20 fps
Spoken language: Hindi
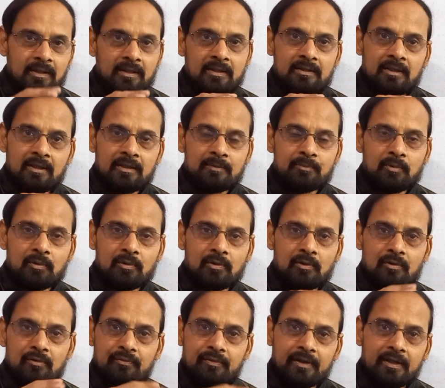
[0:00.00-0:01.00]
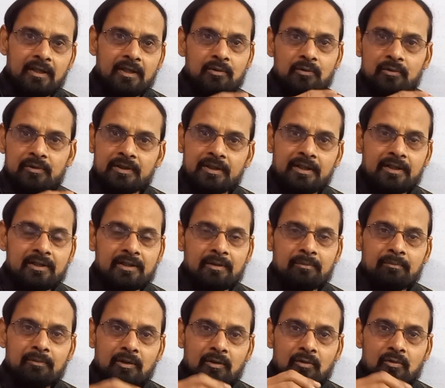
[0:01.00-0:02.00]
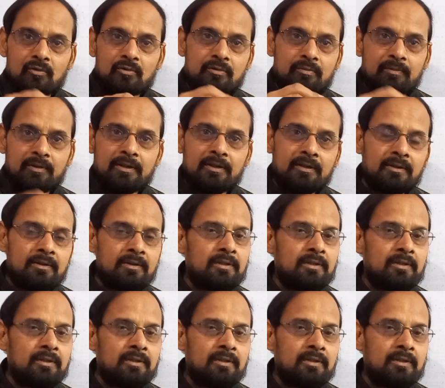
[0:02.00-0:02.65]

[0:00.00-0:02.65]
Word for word: अर्थात प्रोटॉन फैले होते हैं एटम में और उसमें